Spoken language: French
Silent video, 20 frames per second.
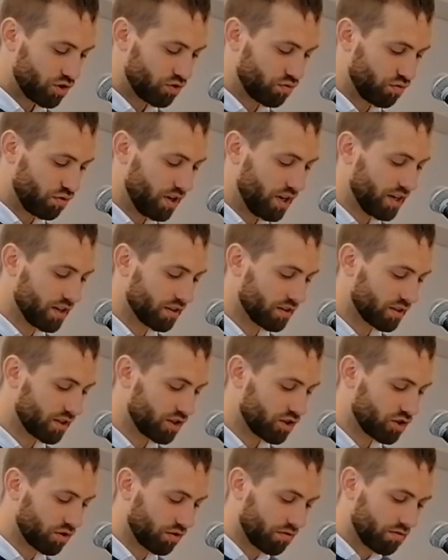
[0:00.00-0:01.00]
je, vous lis, hein,
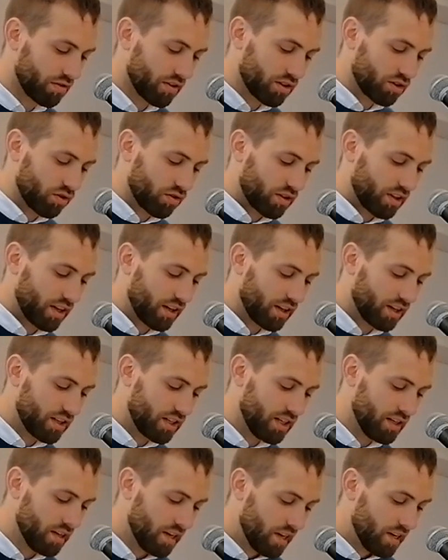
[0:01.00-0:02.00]
c'est Jean 20, 31 qui
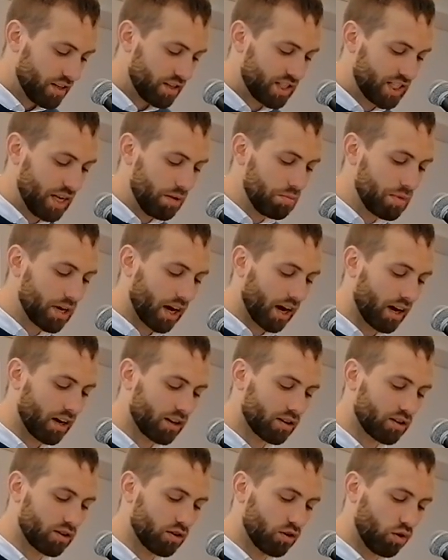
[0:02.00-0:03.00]
dit Ces
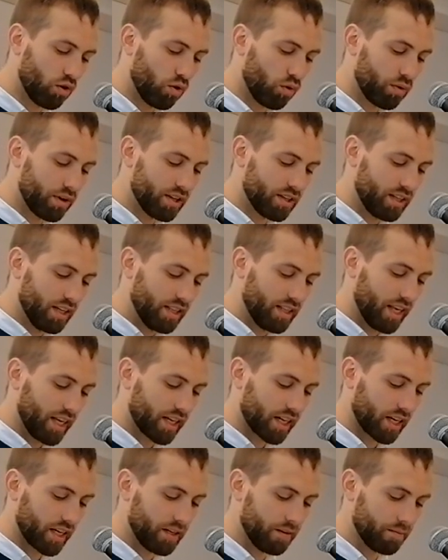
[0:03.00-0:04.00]
miracles ont été
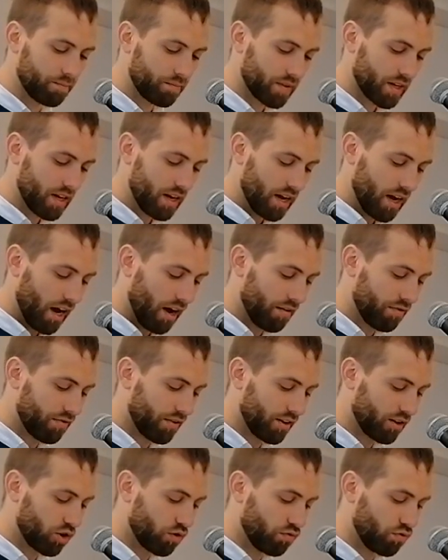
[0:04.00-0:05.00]
décrits
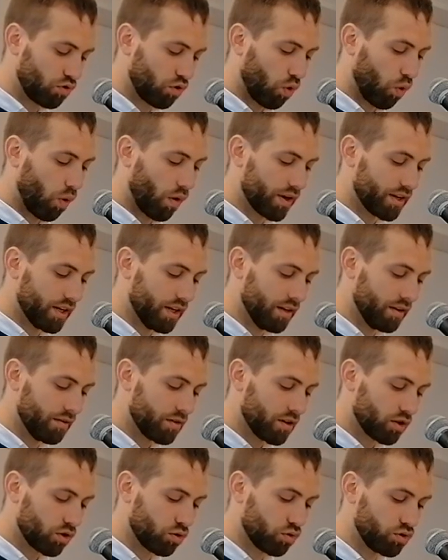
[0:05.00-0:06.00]
afin que vous croyiez
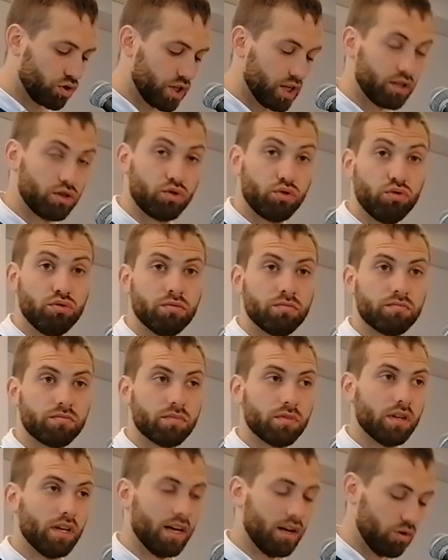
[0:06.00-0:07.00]
que Jésus
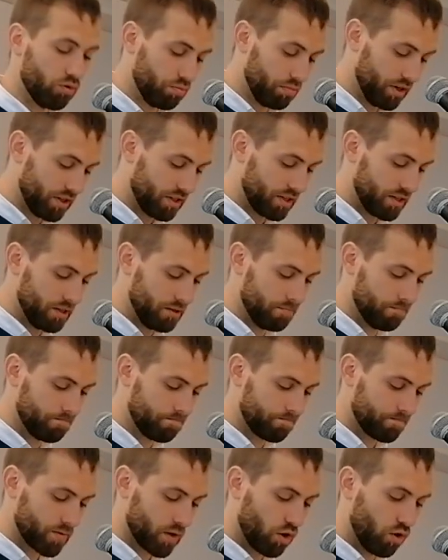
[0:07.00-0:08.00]
est le Messie,
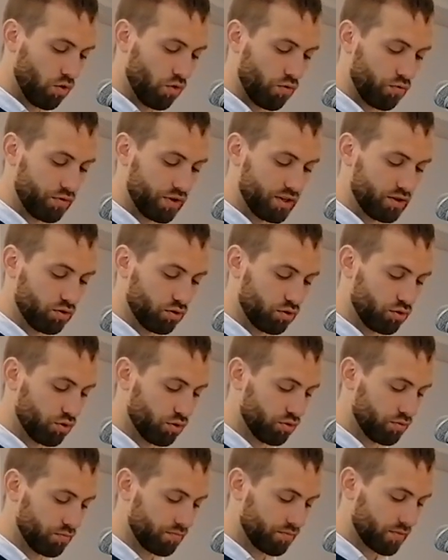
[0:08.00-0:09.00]
le Fils de
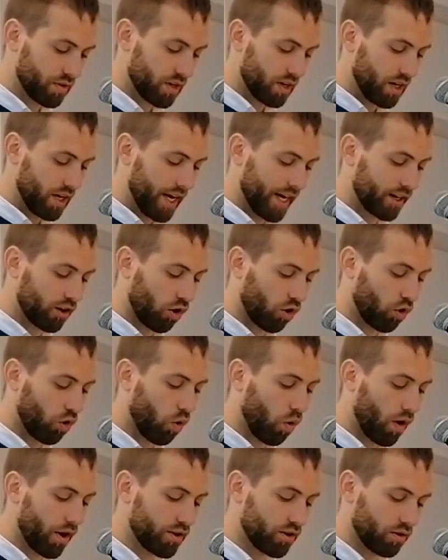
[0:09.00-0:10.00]
Dieu, et qu'en
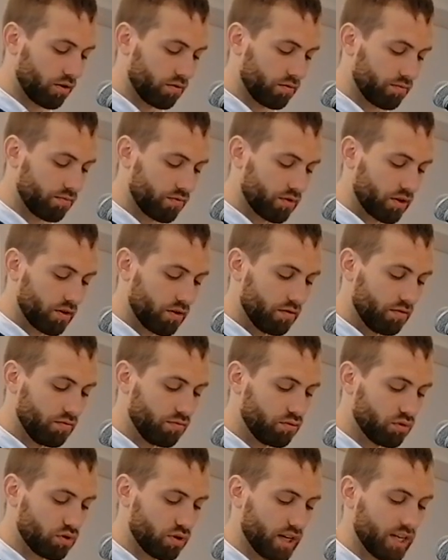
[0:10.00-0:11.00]
croyant,
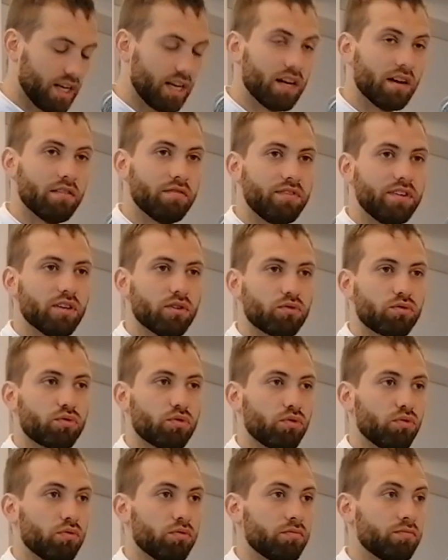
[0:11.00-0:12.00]
vous ayez la vie en
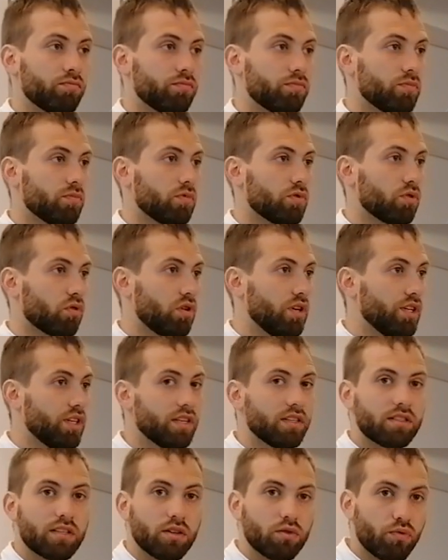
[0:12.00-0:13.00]
son nom. Donc
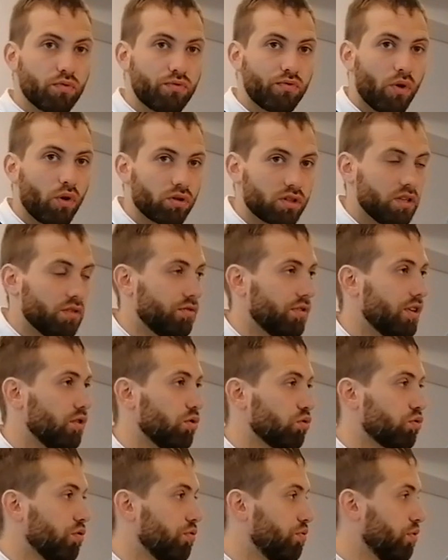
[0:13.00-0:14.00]
l'idée, c'est de fortifier
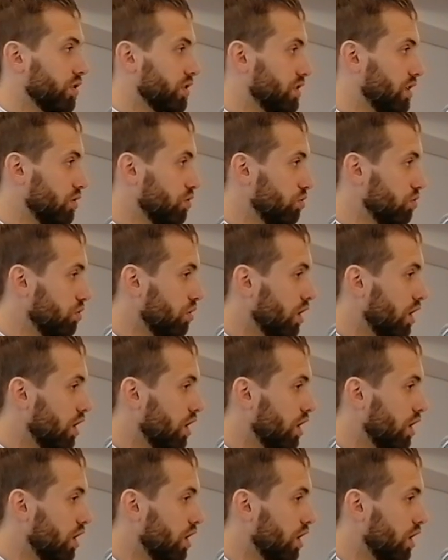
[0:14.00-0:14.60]
notre foi, c'est